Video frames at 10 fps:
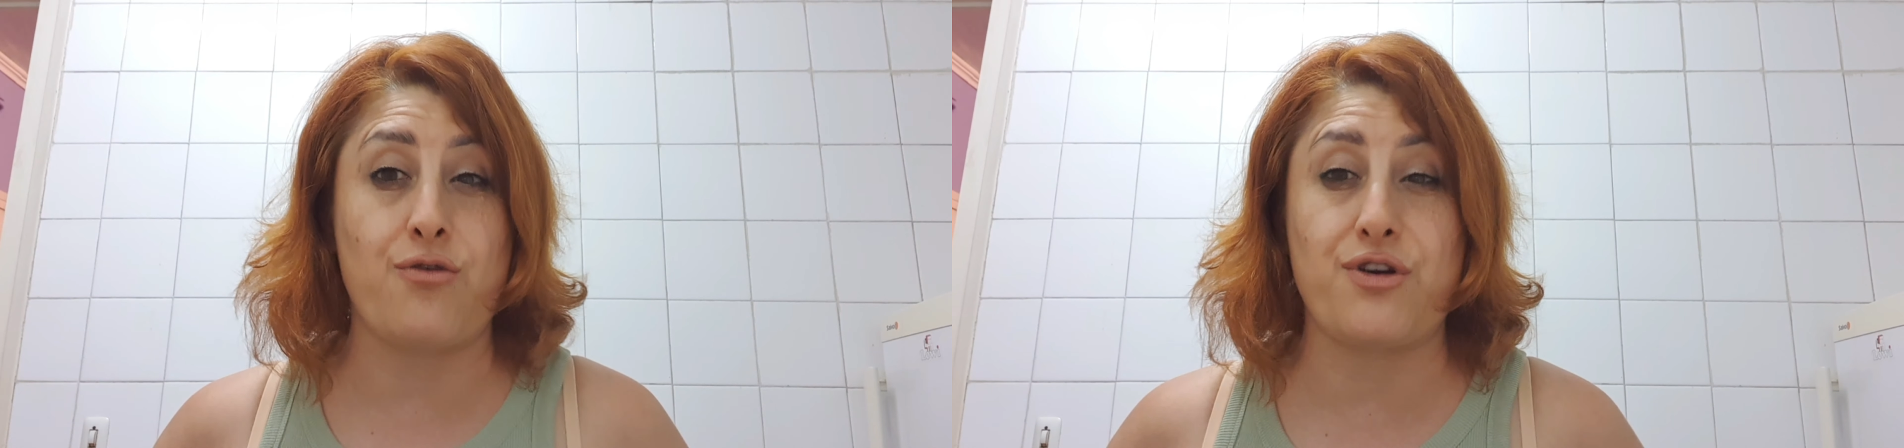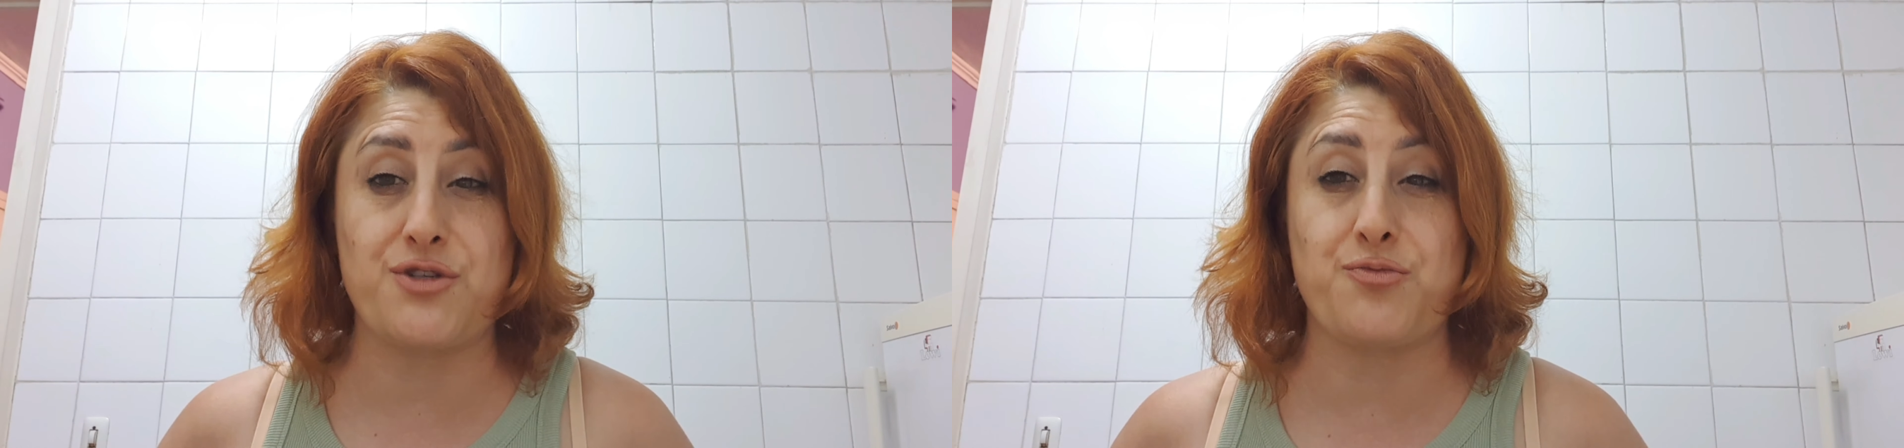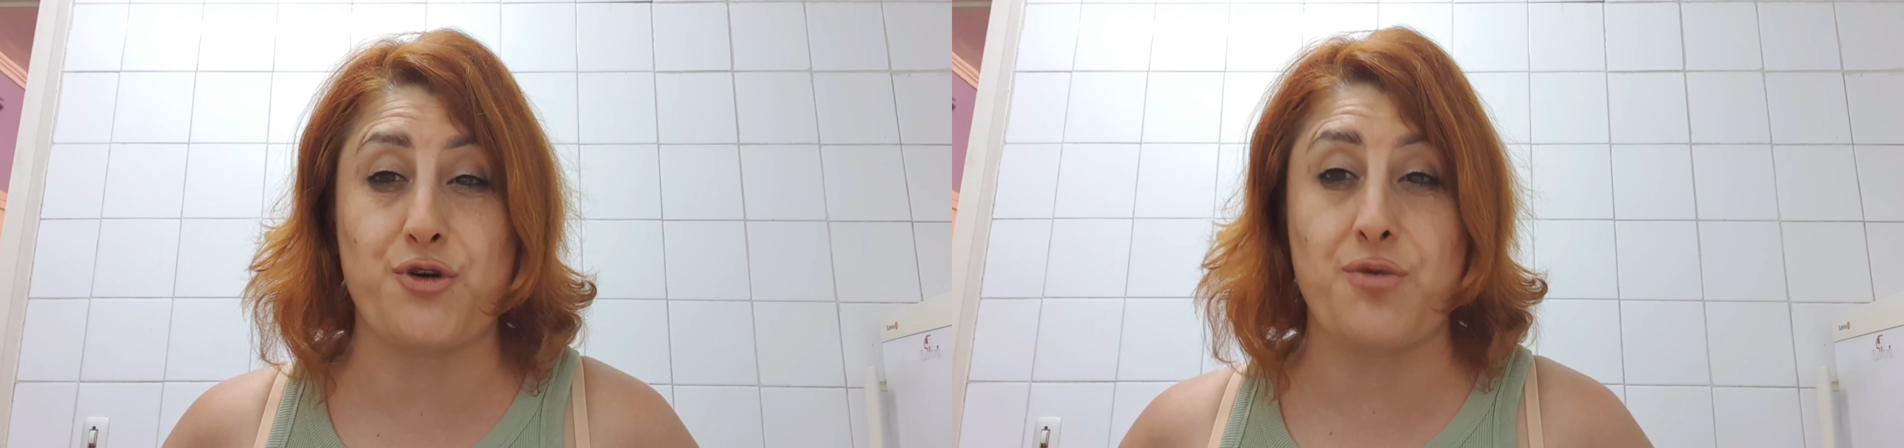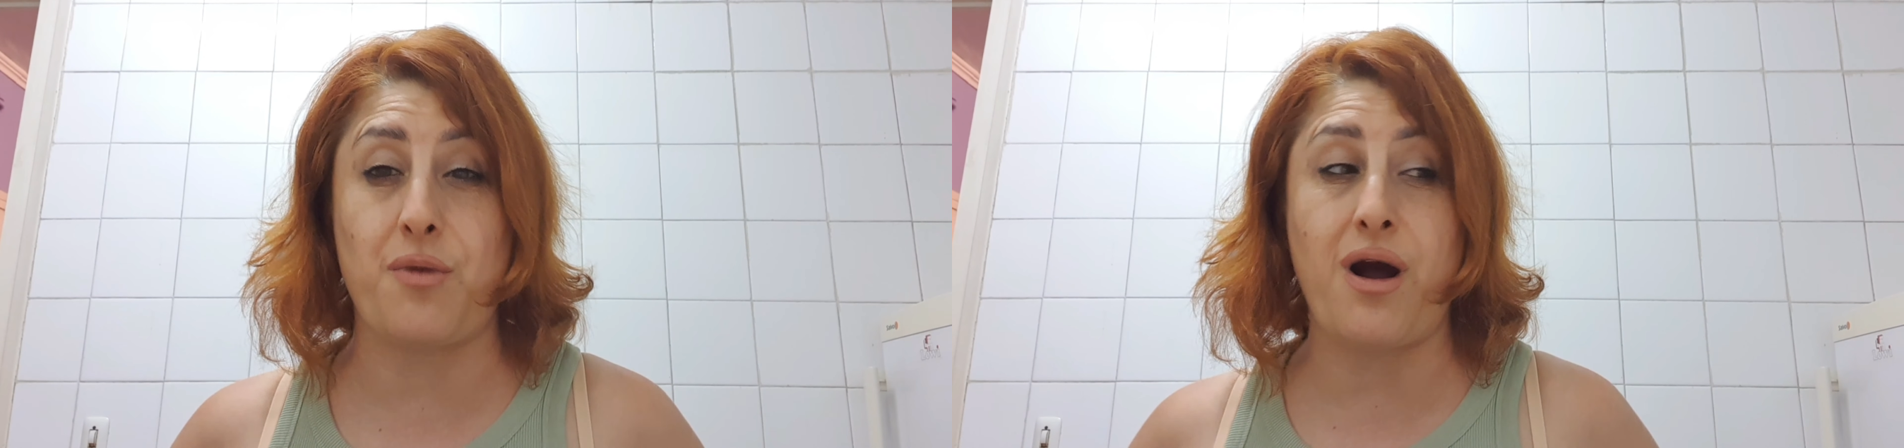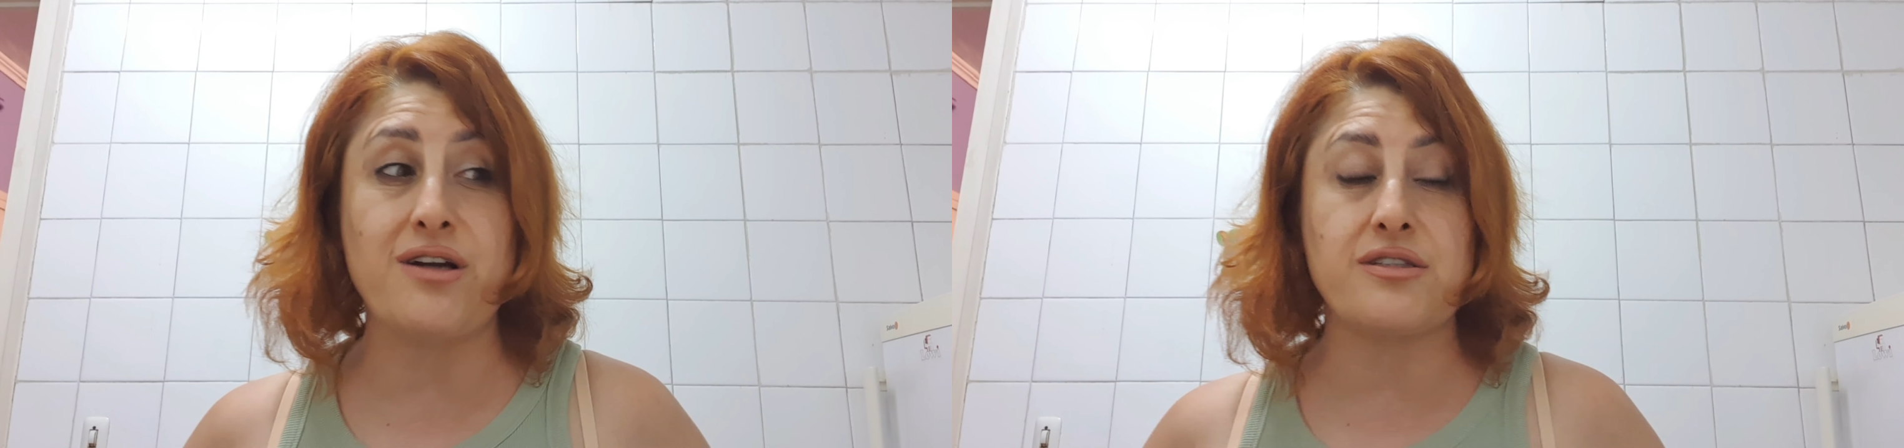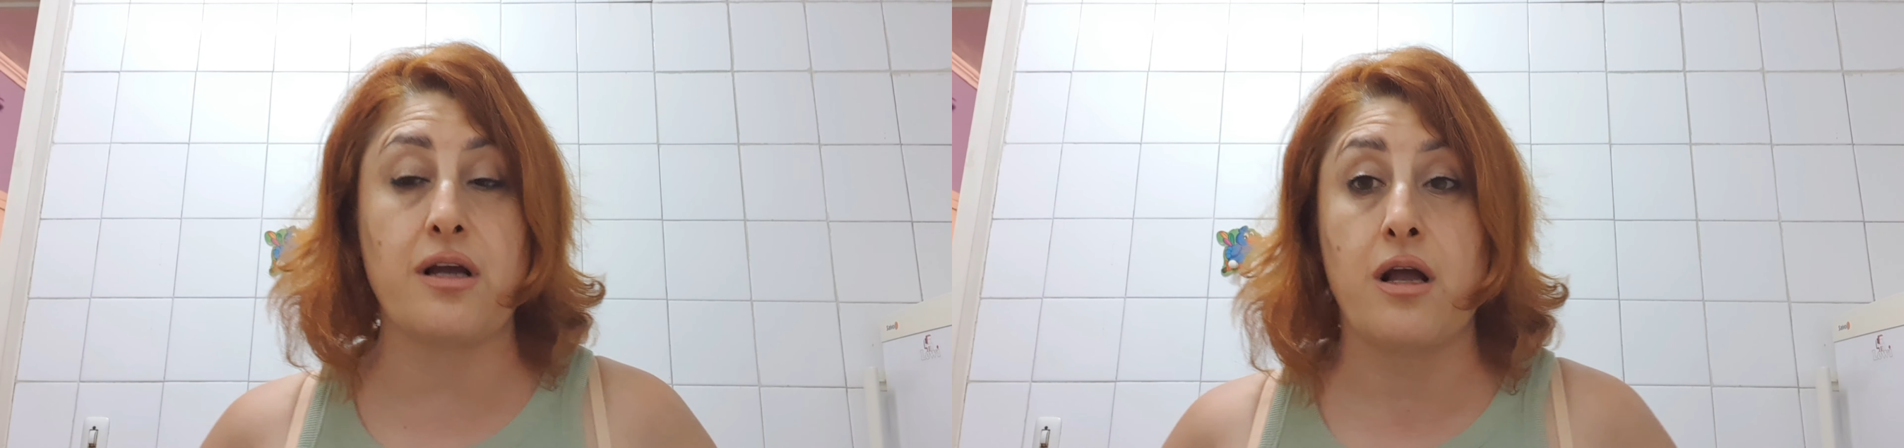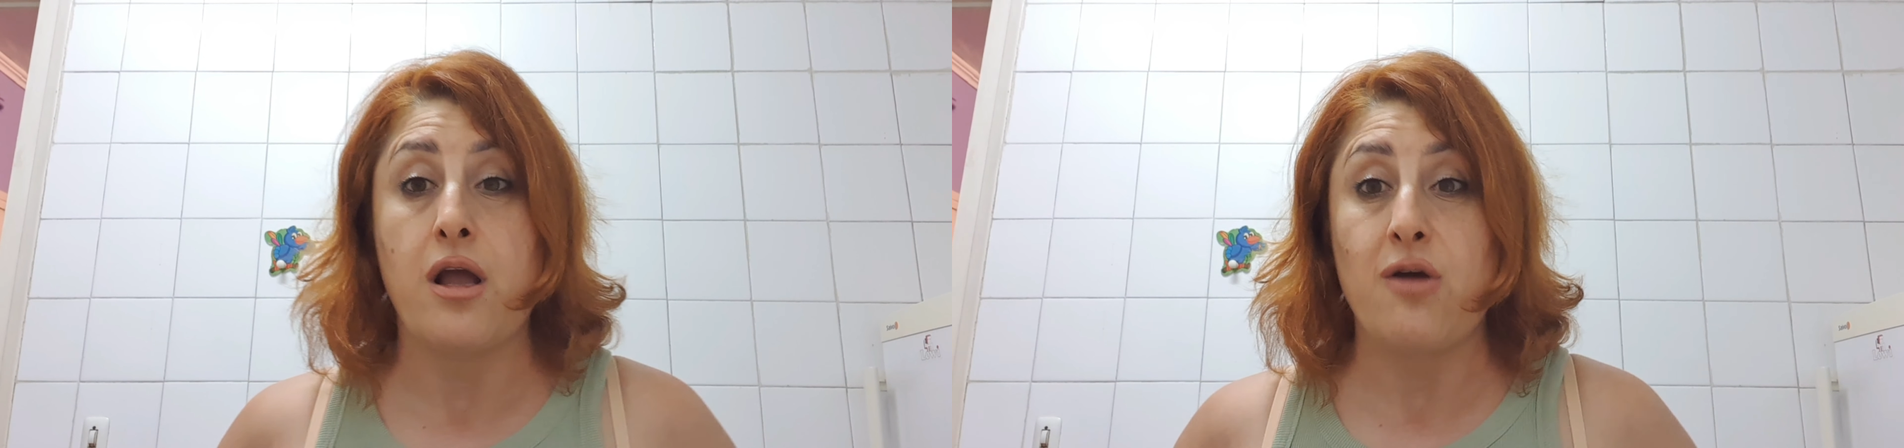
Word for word: 8 марта,